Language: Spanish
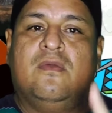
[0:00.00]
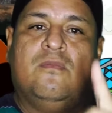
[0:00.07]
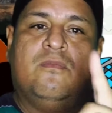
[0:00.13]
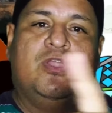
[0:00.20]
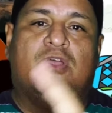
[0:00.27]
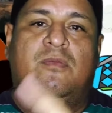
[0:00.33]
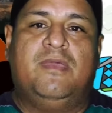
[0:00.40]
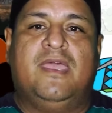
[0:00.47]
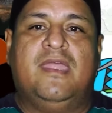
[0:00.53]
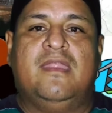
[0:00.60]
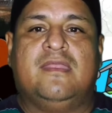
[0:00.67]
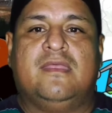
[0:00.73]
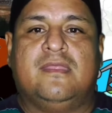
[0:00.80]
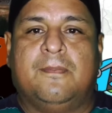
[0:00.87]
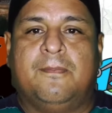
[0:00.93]
Bueno, mi
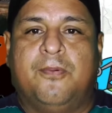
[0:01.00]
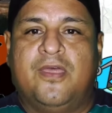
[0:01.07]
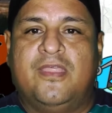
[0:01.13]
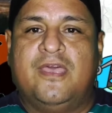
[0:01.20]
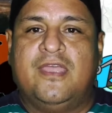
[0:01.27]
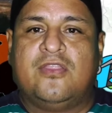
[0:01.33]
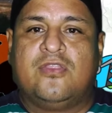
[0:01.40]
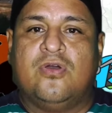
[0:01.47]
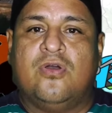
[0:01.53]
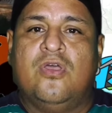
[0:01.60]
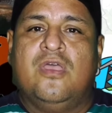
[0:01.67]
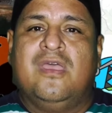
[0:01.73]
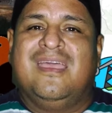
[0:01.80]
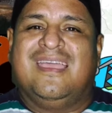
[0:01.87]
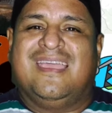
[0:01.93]
gente, después de
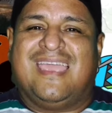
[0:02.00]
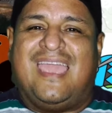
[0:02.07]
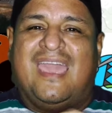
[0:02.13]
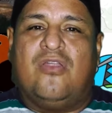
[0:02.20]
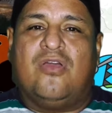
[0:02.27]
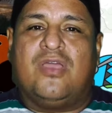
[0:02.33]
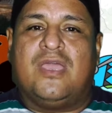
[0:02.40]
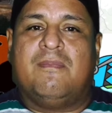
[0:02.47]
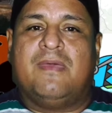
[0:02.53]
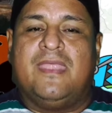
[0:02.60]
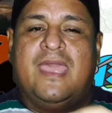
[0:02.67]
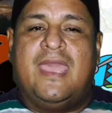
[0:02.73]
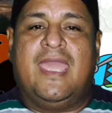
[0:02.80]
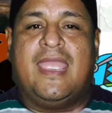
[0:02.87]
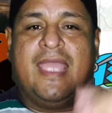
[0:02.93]
esto, quiero que me
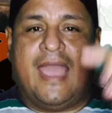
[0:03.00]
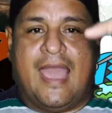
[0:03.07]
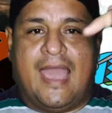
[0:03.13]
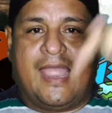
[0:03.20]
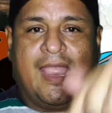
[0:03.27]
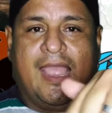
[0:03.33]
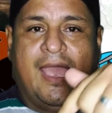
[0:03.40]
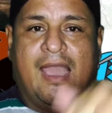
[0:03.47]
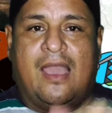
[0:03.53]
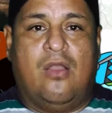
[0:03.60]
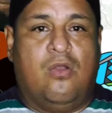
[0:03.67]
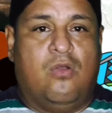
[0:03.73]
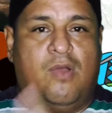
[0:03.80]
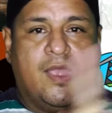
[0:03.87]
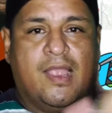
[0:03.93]
dejen
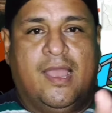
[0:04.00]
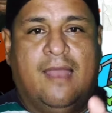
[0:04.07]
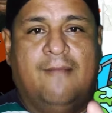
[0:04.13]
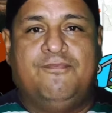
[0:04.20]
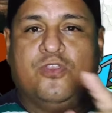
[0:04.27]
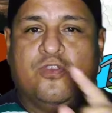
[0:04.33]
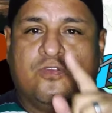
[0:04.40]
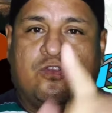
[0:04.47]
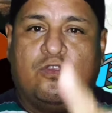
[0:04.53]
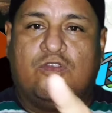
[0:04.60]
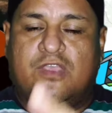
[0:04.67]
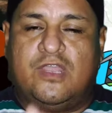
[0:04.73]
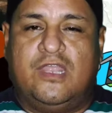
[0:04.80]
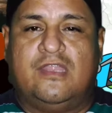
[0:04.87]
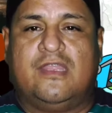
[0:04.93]
acá o acá
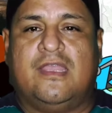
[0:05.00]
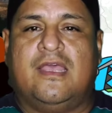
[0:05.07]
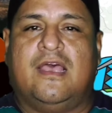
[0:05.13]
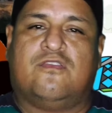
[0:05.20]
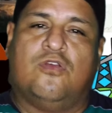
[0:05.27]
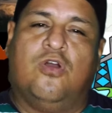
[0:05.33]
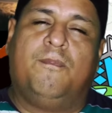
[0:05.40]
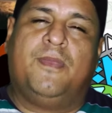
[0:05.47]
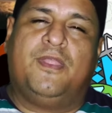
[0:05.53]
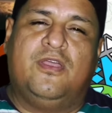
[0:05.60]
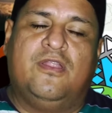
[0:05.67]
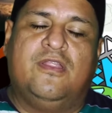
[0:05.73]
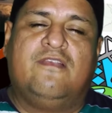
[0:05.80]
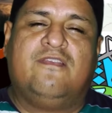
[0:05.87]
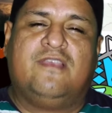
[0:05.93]
sus críticas,
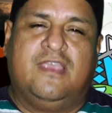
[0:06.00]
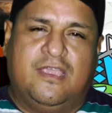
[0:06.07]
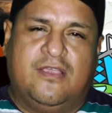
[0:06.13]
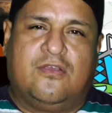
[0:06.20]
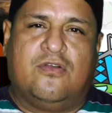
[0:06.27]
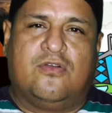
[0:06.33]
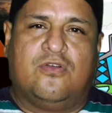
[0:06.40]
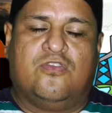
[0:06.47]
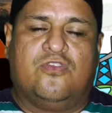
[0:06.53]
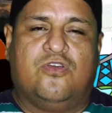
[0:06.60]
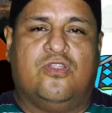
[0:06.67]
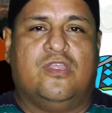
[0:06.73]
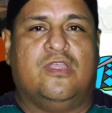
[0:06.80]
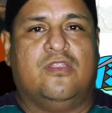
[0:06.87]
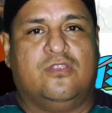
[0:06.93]
opiniones y conclusiones.